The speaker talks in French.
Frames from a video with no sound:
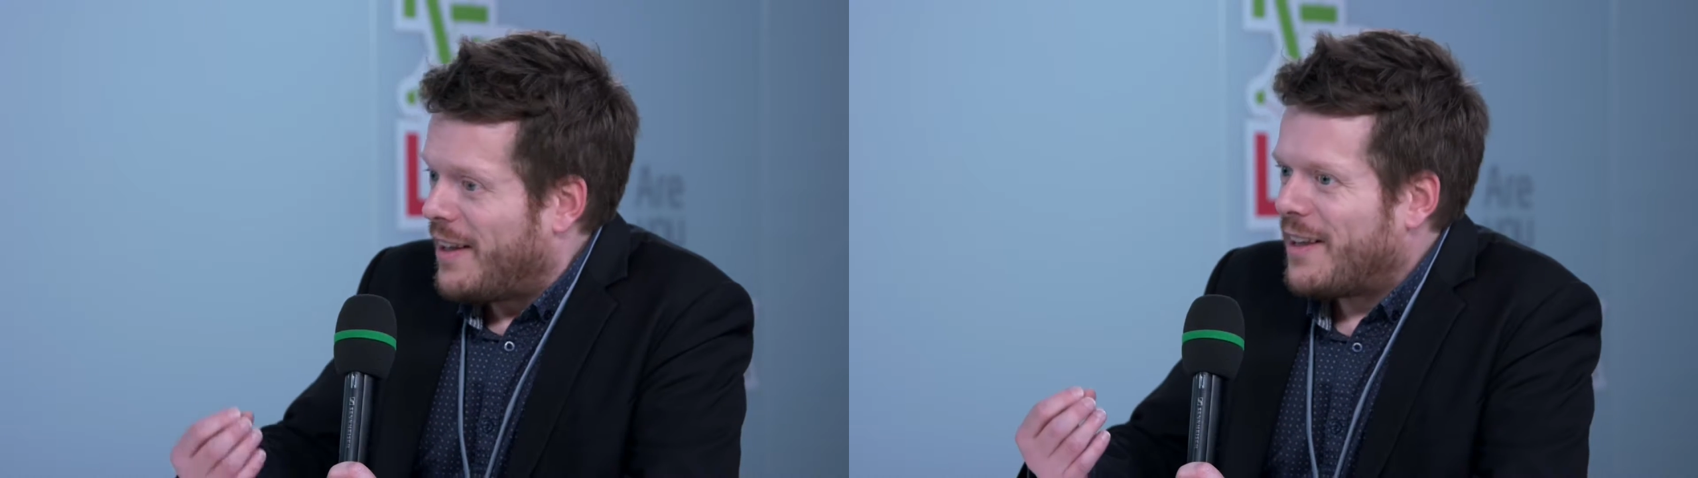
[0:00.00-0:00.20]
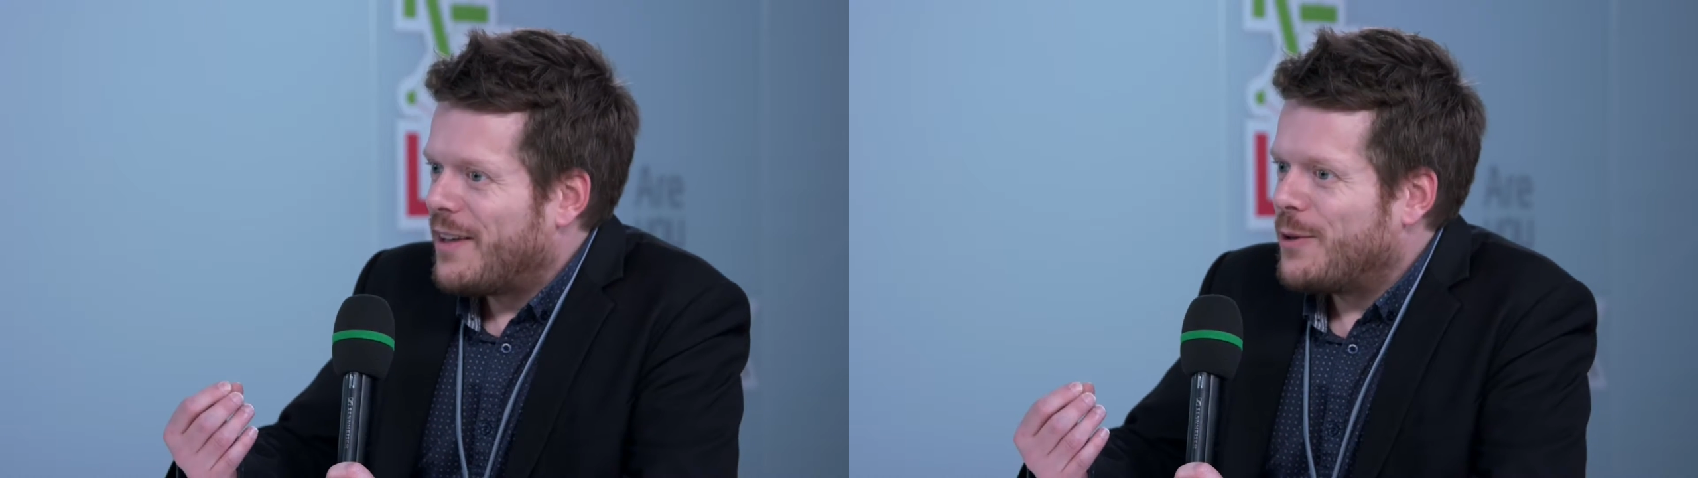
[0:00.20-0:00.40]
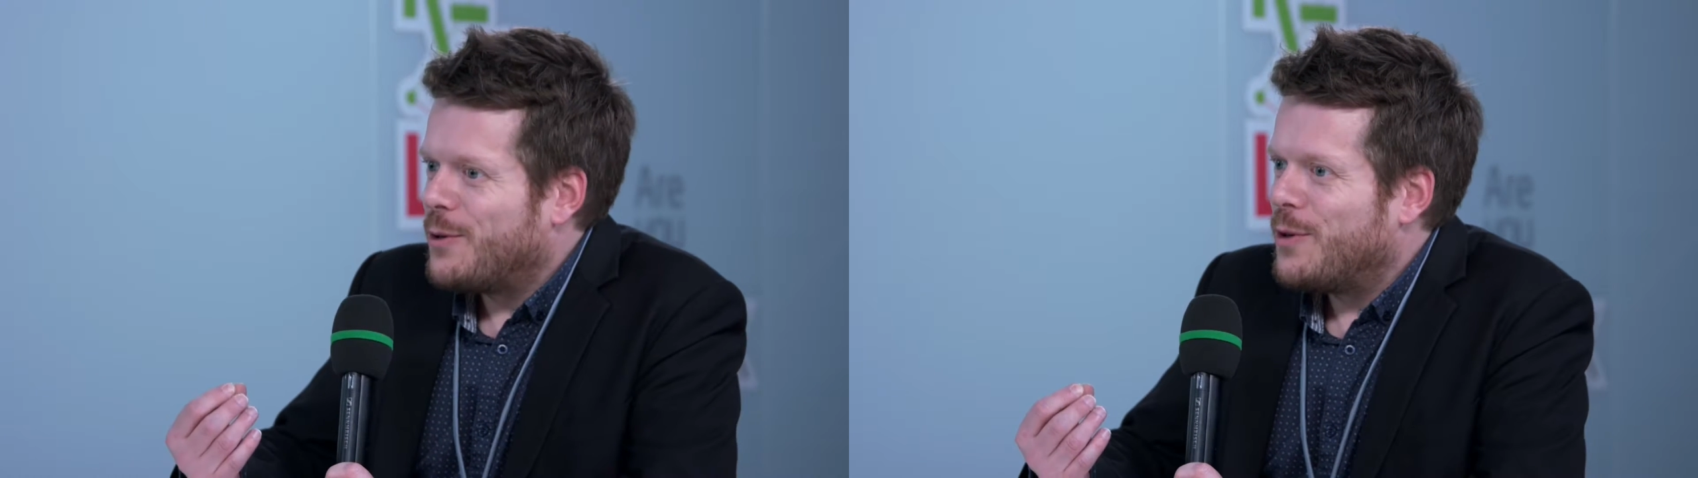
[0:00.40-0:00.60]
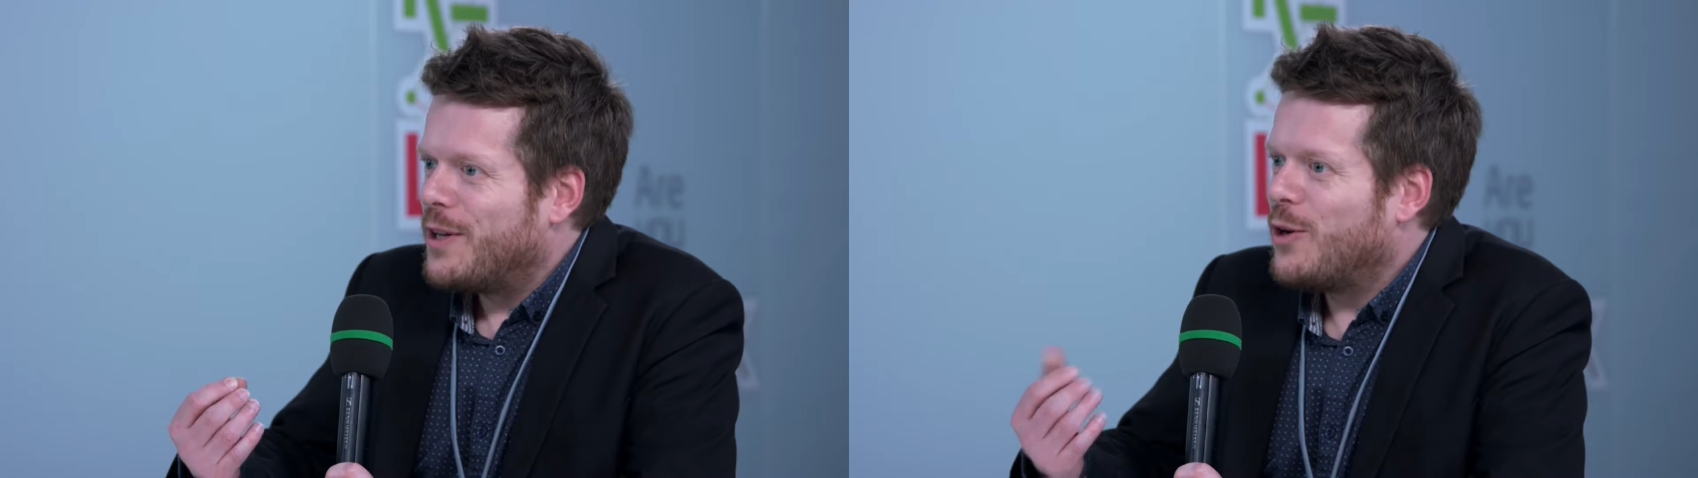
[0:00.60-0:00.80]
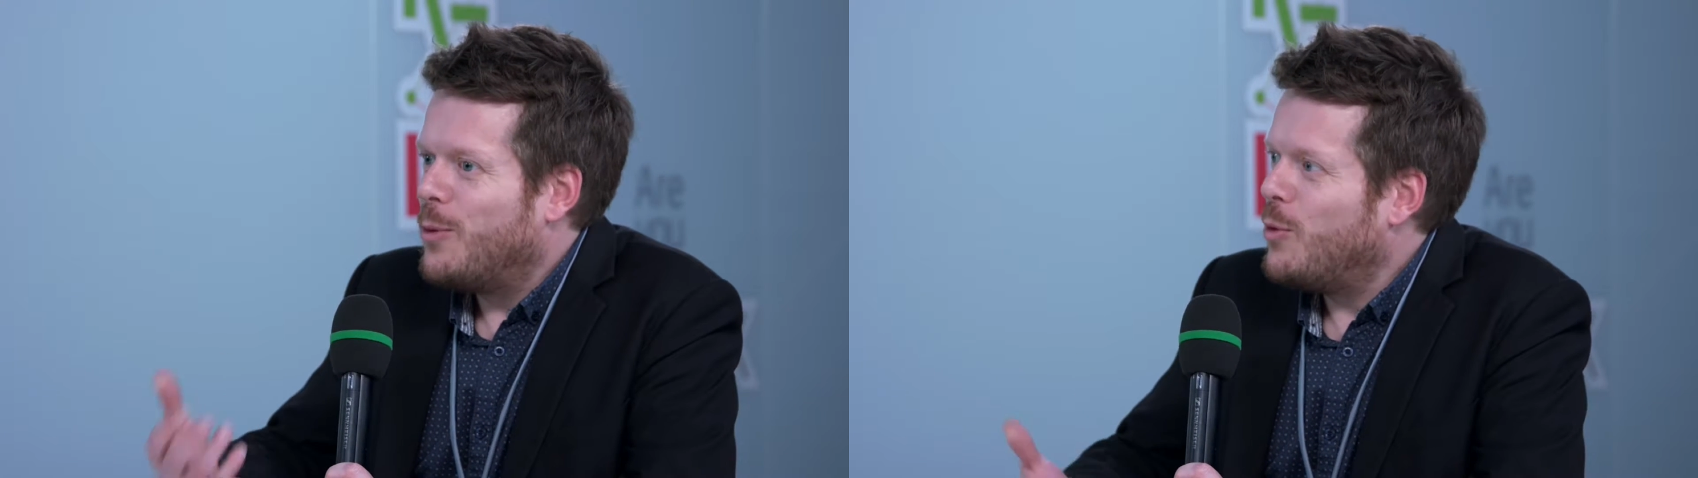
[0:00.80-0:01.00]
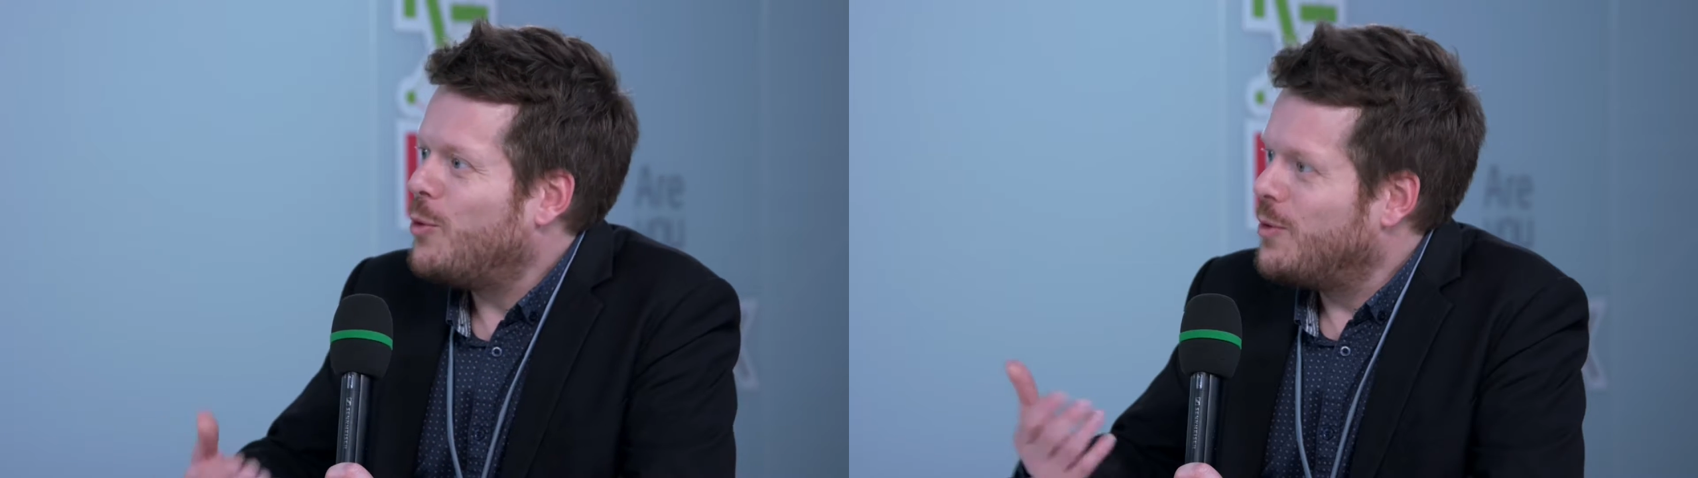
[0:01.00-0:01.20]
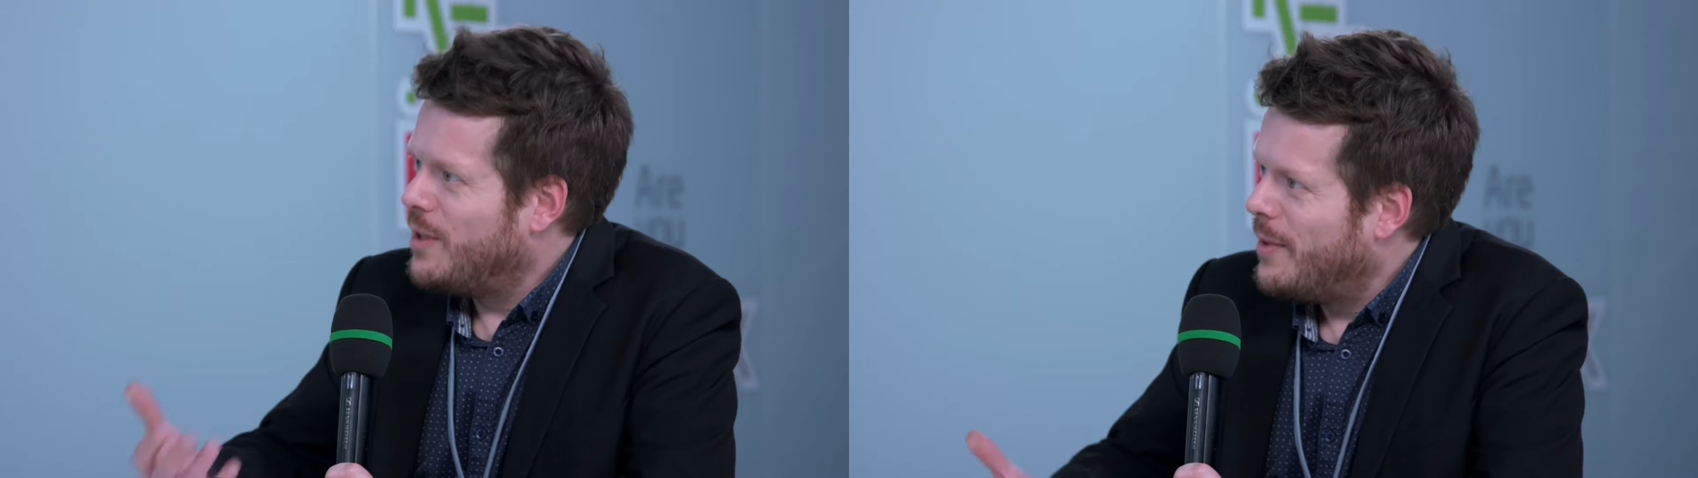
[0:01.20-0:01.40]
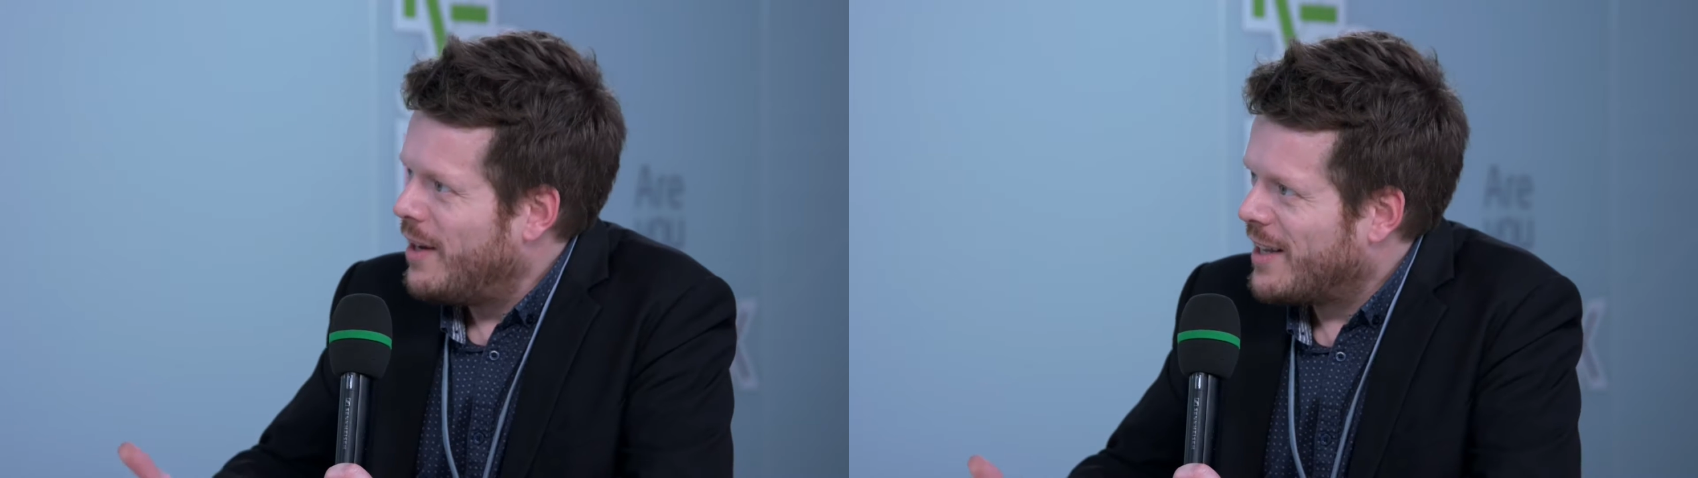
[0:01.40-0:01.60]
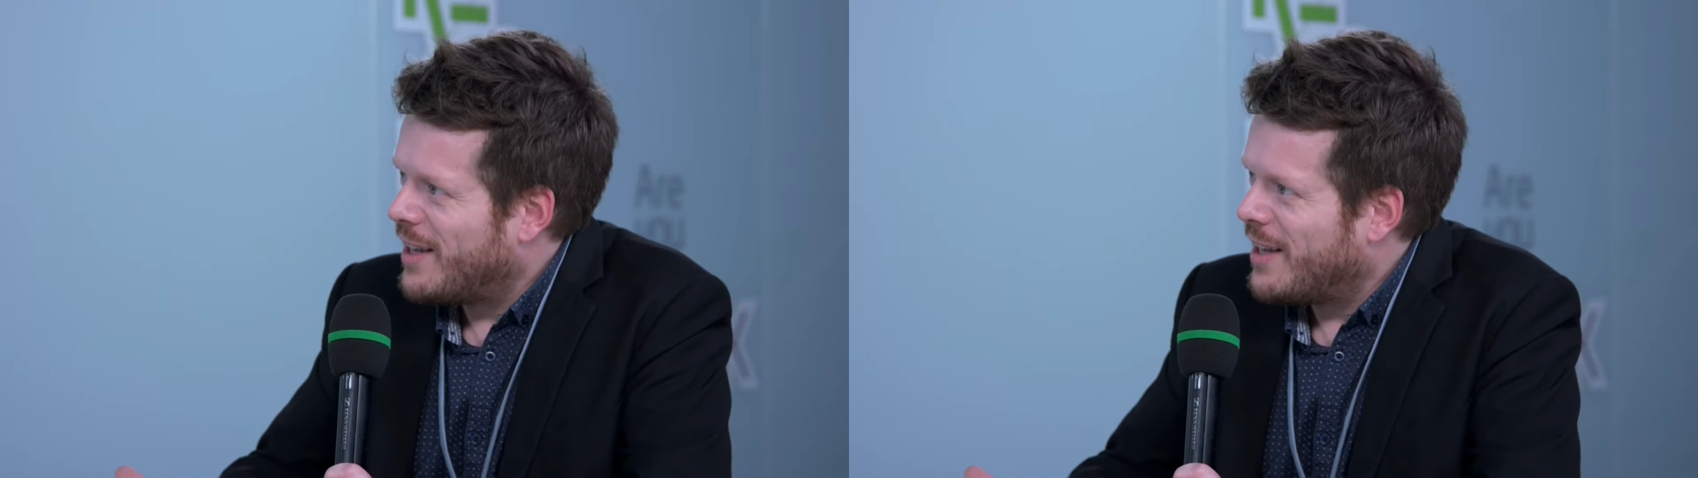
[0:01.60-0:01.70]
euh, et, comment on libère la